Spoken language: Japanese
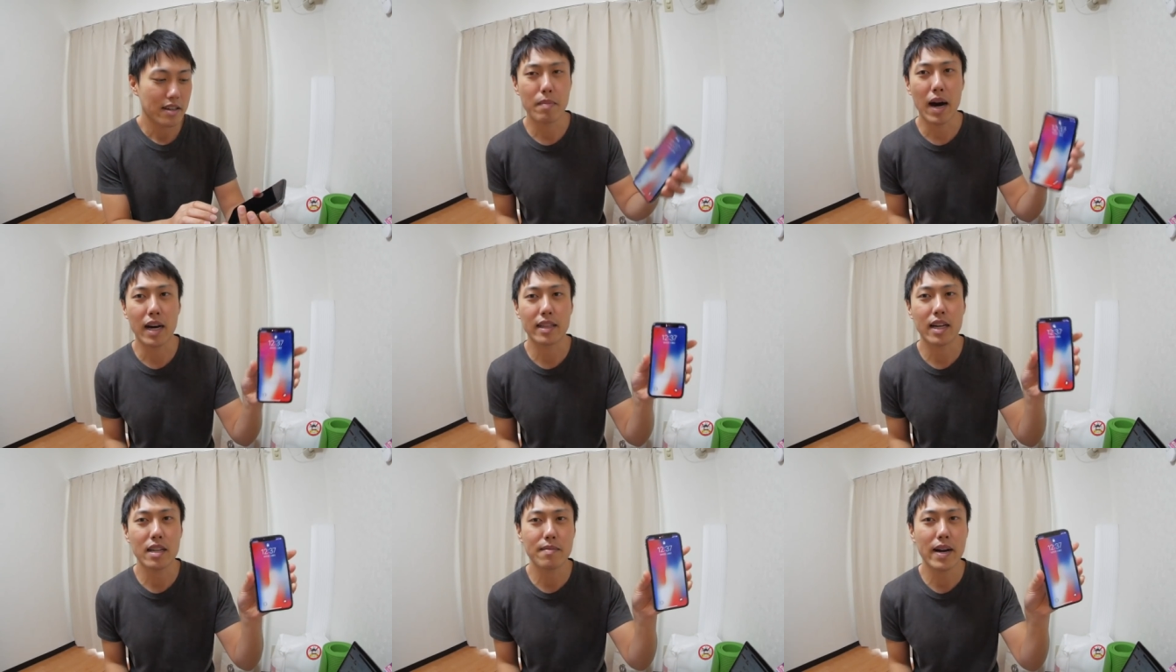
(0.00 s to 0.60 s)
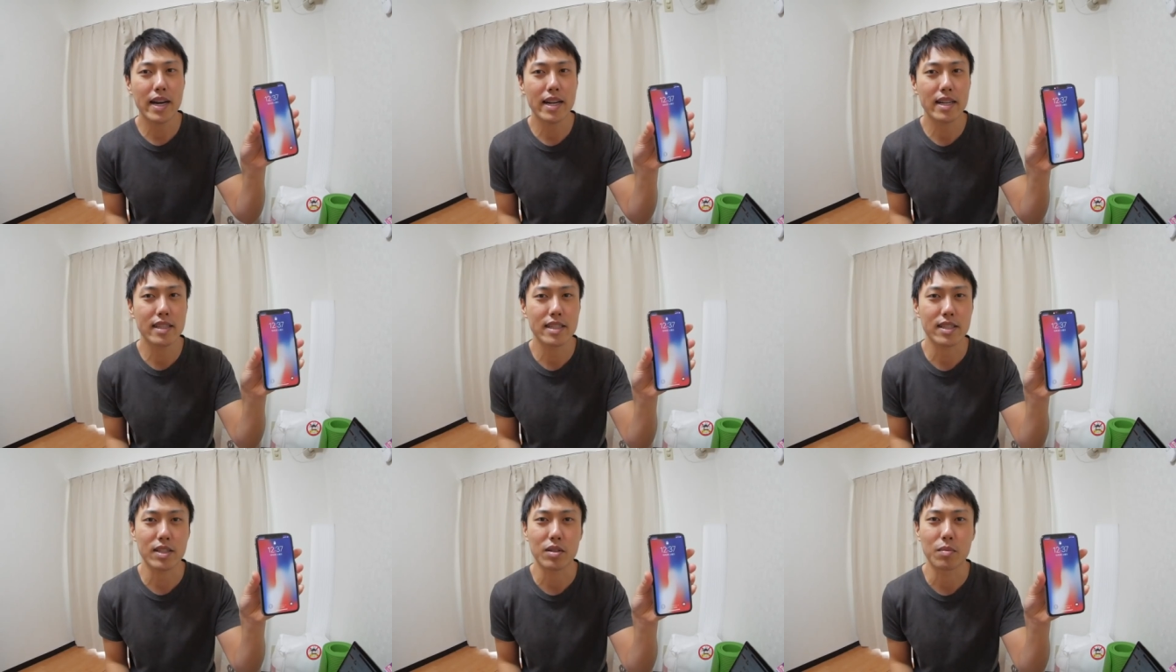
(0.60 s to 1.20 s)
まあ当たり前なん
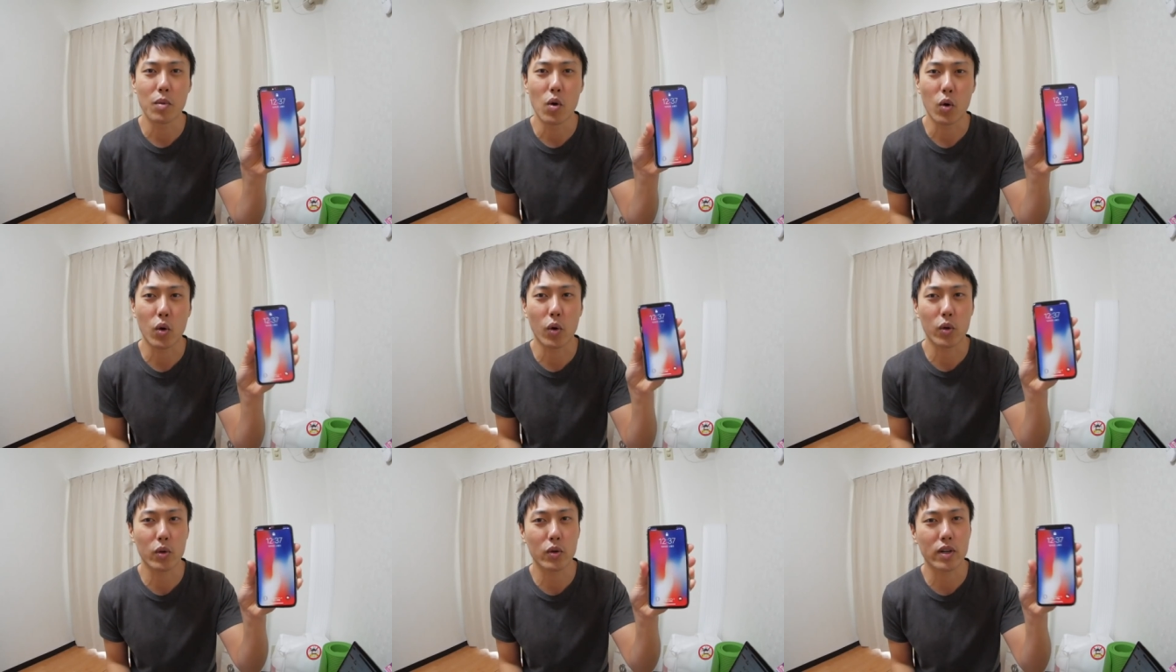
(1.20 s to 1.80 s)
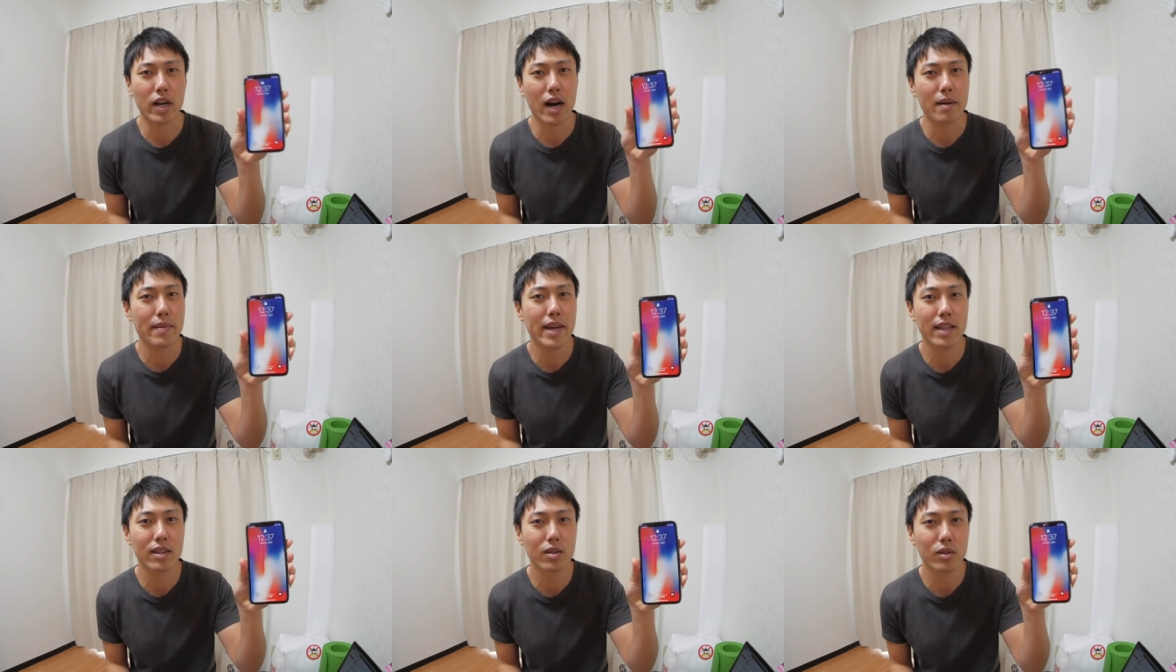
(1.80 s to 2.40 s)
ですけども、この画
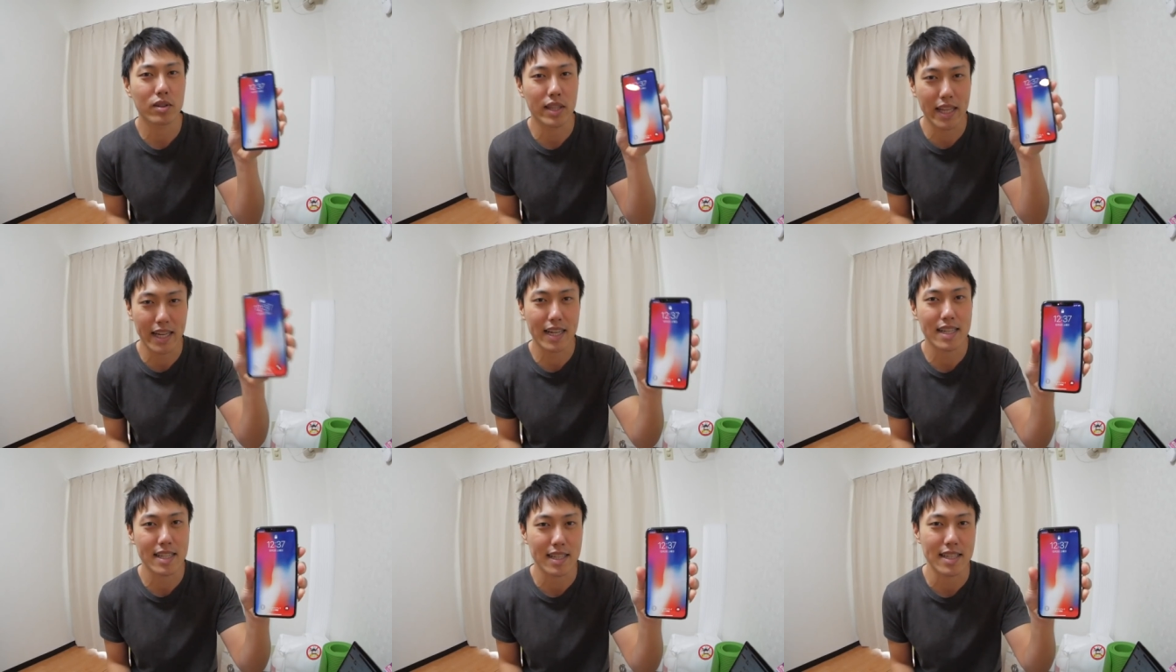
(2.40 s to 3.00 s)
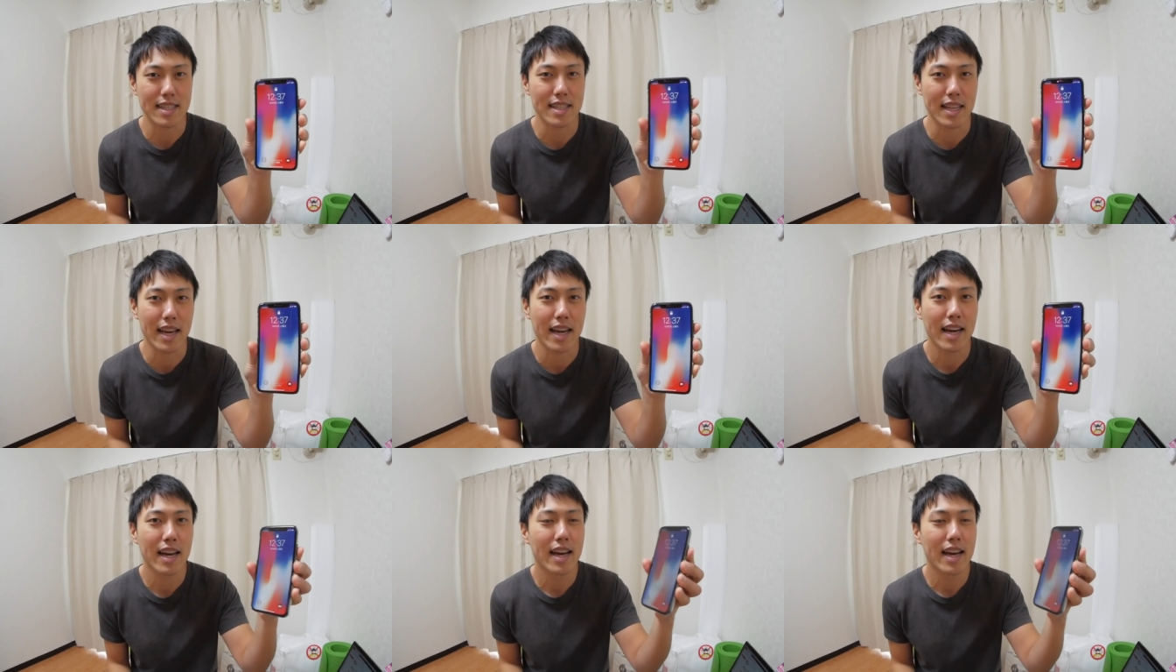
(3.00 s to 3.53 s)
面のデカさですね。